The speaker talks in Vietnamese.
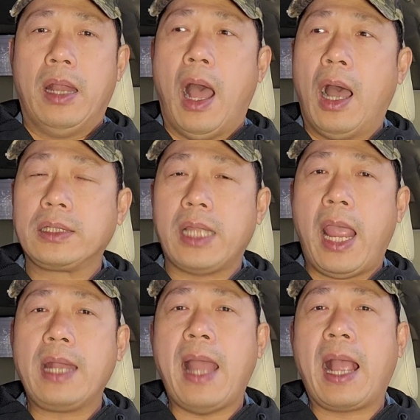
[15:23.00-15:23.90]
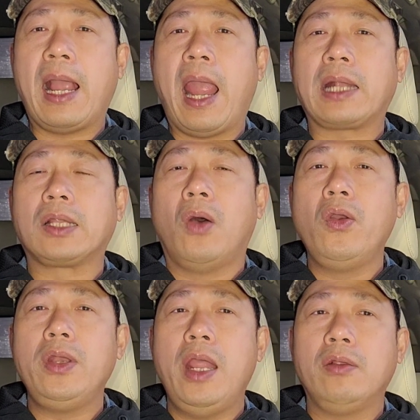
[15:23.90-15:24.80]
họ sẽ đằng hạt
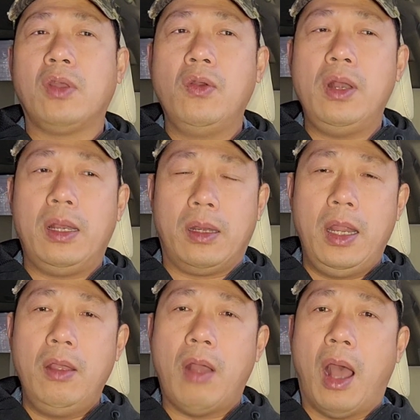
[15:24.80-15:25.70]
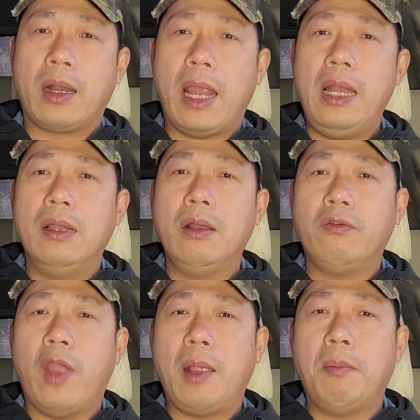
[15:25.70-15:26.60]
tôi nếu tôi nếu họ lấy
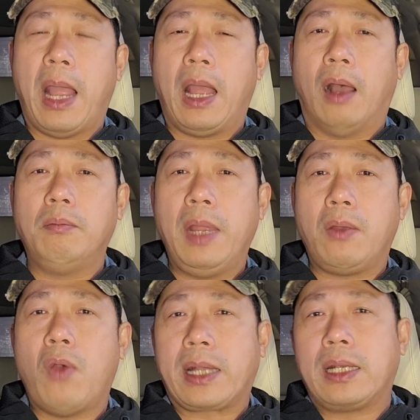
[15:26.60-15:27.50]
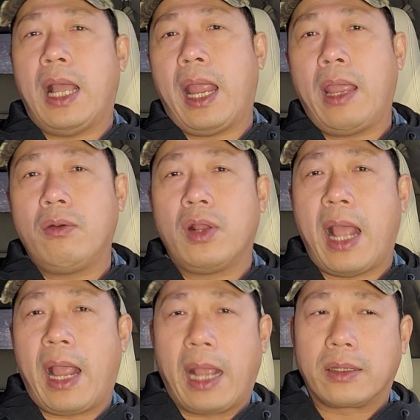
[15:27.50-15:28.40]
lưỡng viện mà không biết quách the heo nó
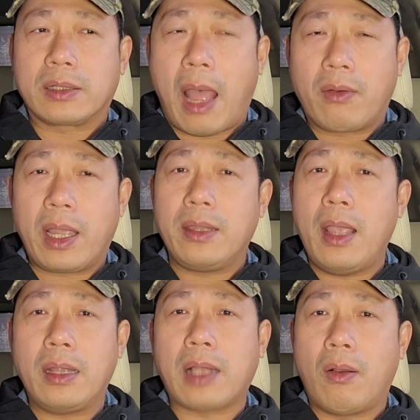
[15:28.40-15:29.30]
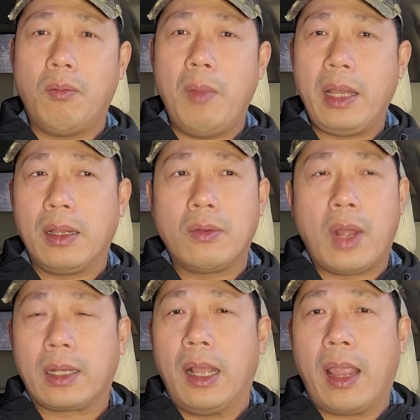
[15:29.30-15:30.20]
đằng hạt cho tao cái gì tao không biết nó
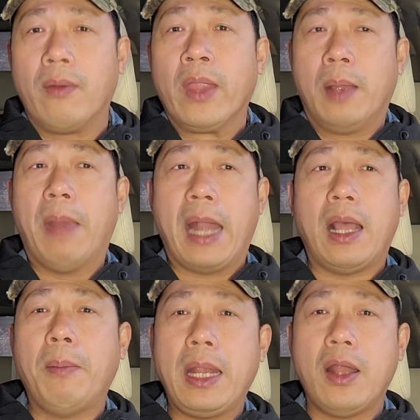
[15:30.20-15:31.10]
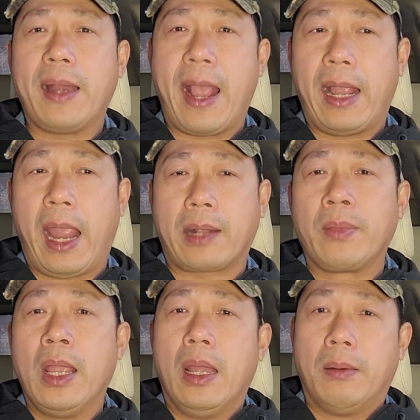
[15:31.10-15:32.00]
quách the heo mà nó biết nó đằng hạt
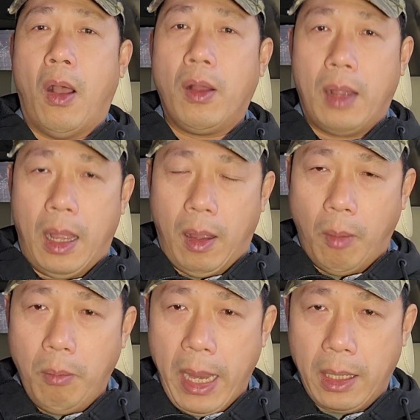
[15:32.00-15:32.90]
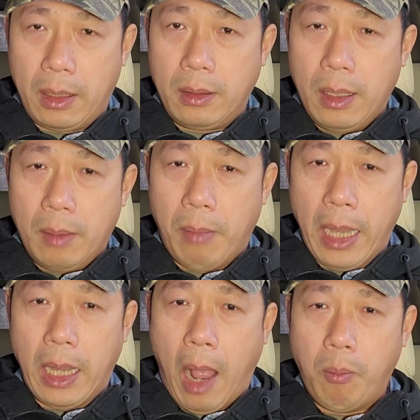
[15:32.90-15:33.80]
ồ không biết
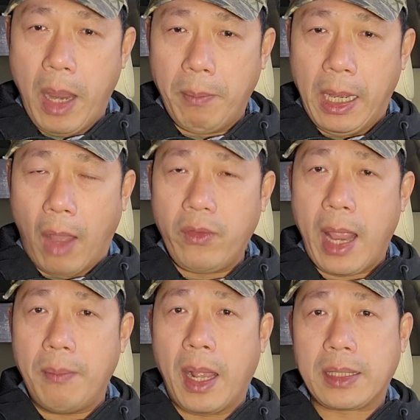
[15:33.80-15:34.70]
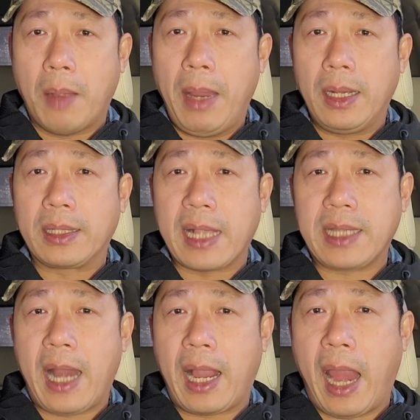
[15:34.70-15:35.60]
mình không biết mình lỗi gì mà sao biết người ta
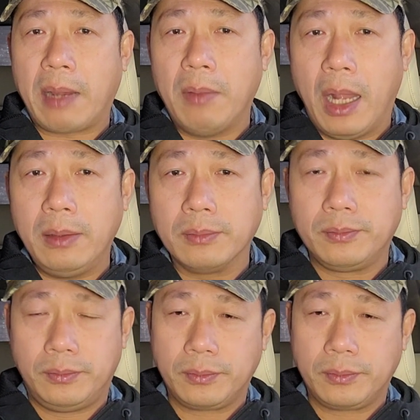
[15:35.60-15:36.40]
sẽ đằng hạt mến